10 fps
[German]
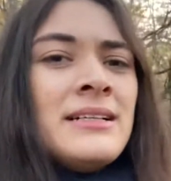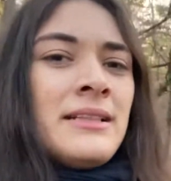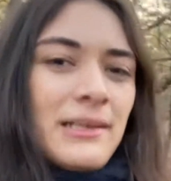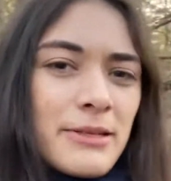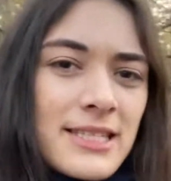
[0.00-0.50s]

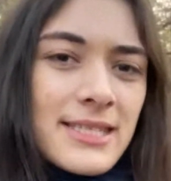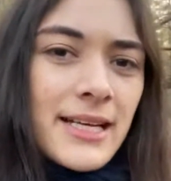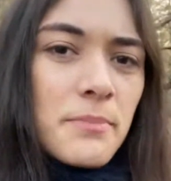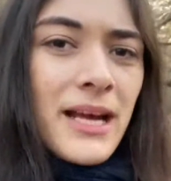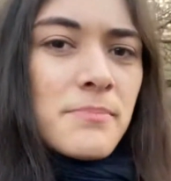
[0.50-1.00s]
Aber das
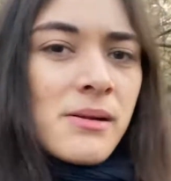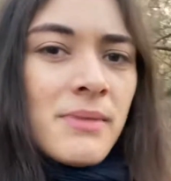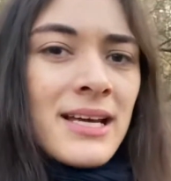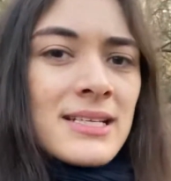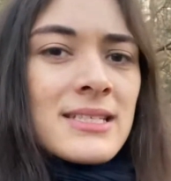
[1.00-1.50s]
zeigt mir einmal
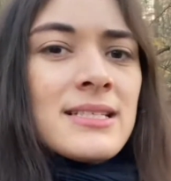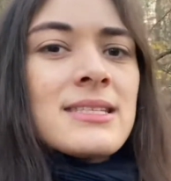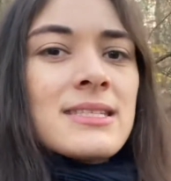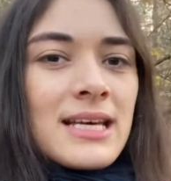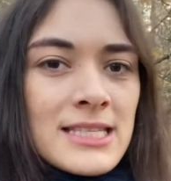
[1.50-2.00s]
mehr, dass
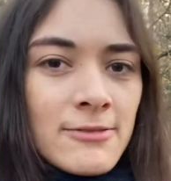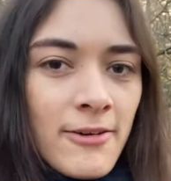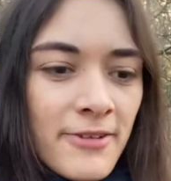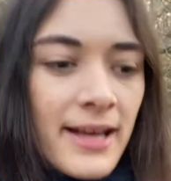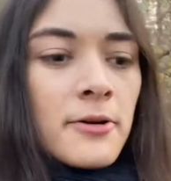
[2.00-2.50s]
dieses
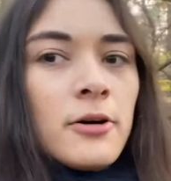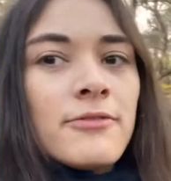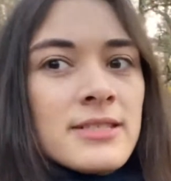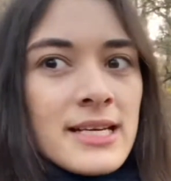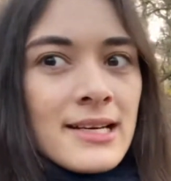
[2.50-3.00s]
Testverfahren
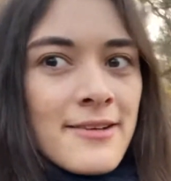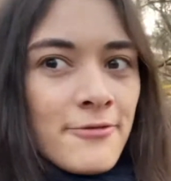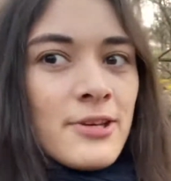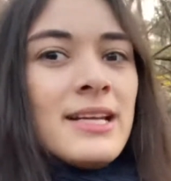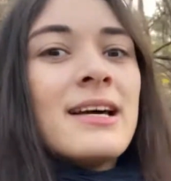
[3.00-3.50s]
offensichtlich
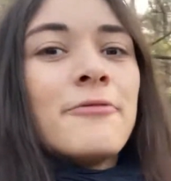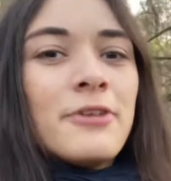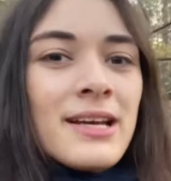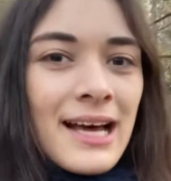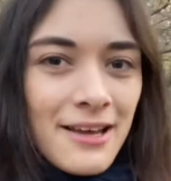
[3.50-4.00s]
für den, für
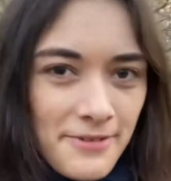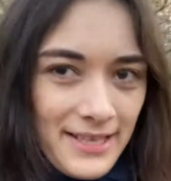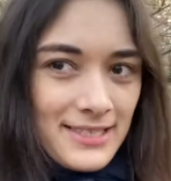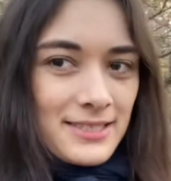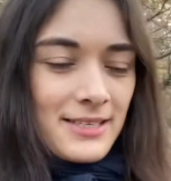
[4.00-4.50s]
den
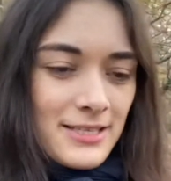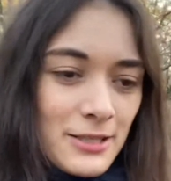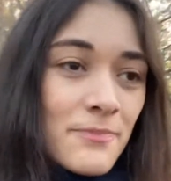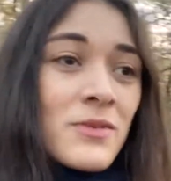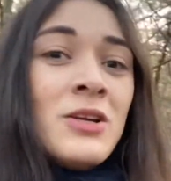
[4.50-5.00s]
Allerwertesten ist.
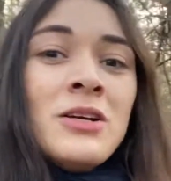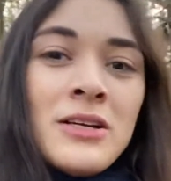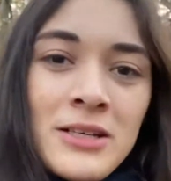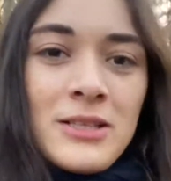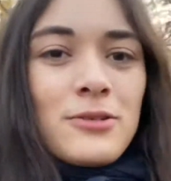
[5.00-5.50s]

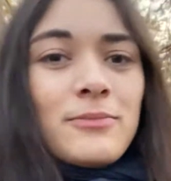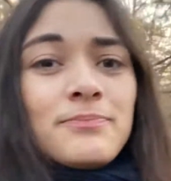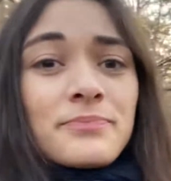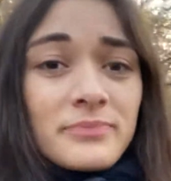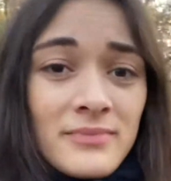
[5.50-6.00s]
So,
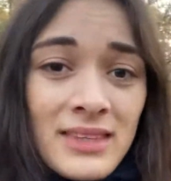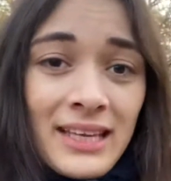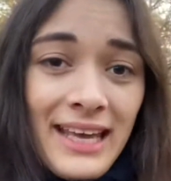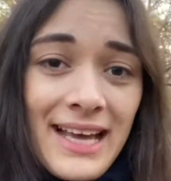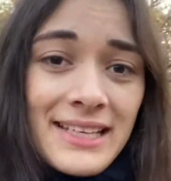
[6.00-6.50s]

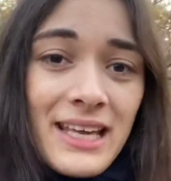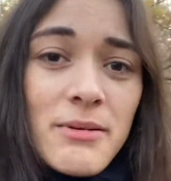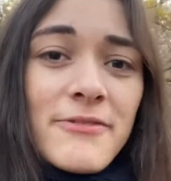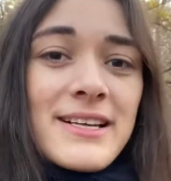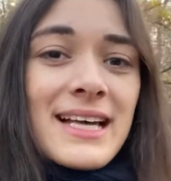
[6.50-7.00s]
er hat
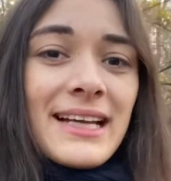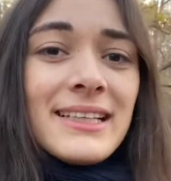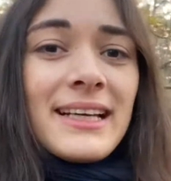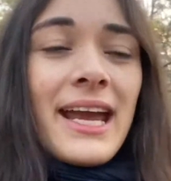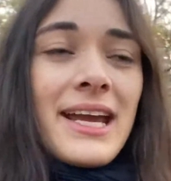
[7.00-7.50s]
ebenfalls
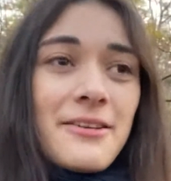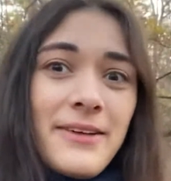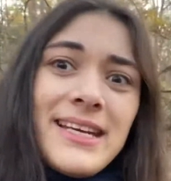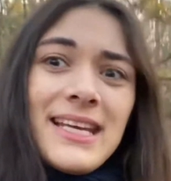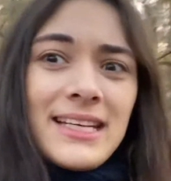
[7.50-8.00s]
angeregt,
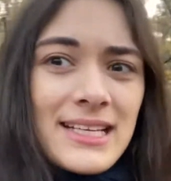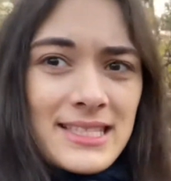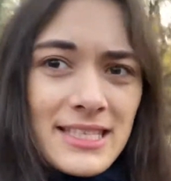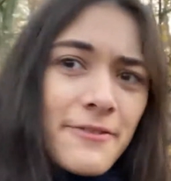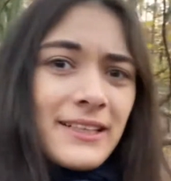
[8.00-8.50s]
wenn die
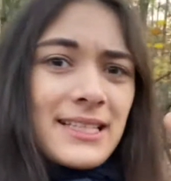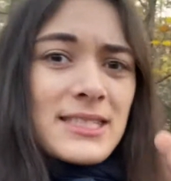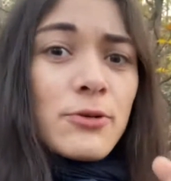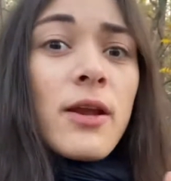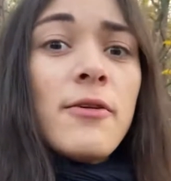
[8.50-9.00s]

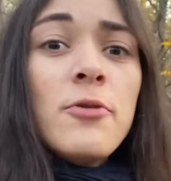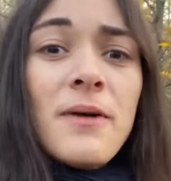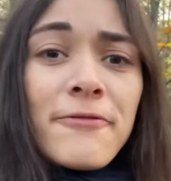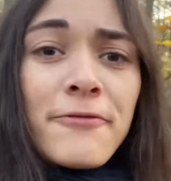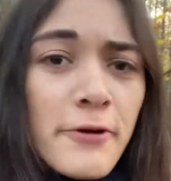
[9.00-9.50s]
Intensivstationen
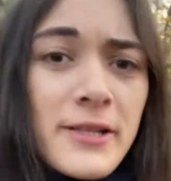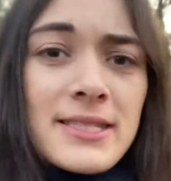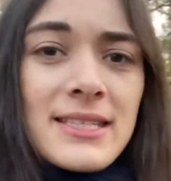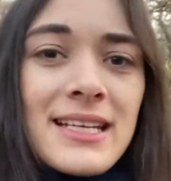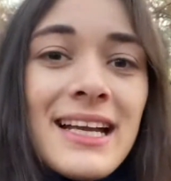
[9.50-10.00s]
überfüllt
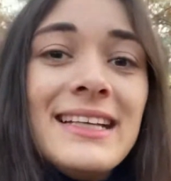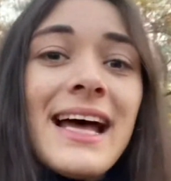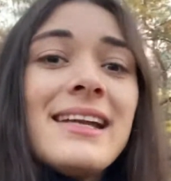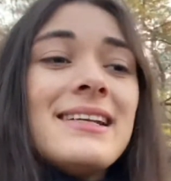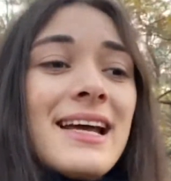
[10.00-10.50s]
sind,
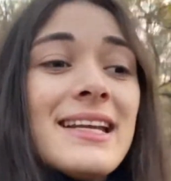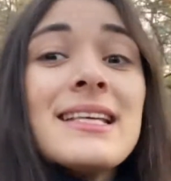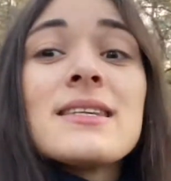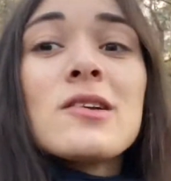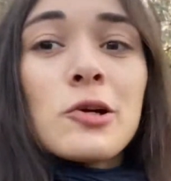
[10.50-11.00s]
dann, dann
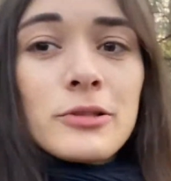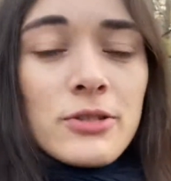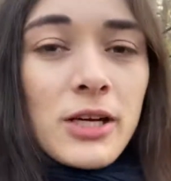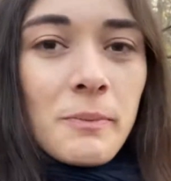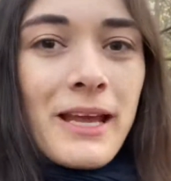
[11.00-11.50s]
ist es schon
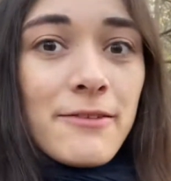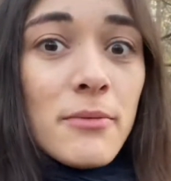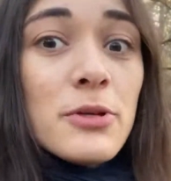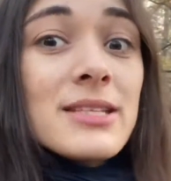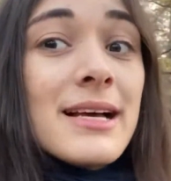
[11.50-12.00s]
zu spät. Wir
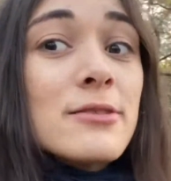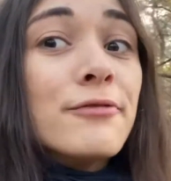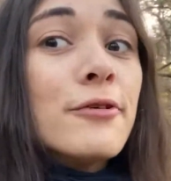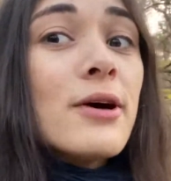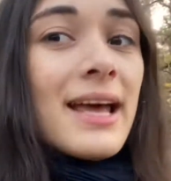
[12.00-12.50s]
müssen also
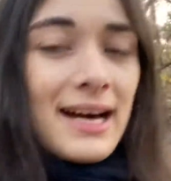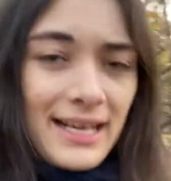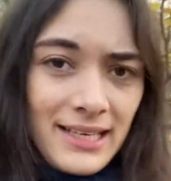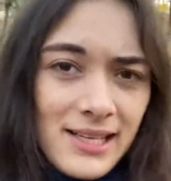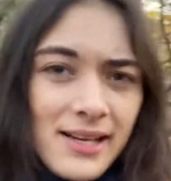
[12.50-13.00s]
vorher
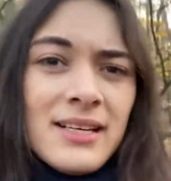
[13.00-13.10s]
handeln.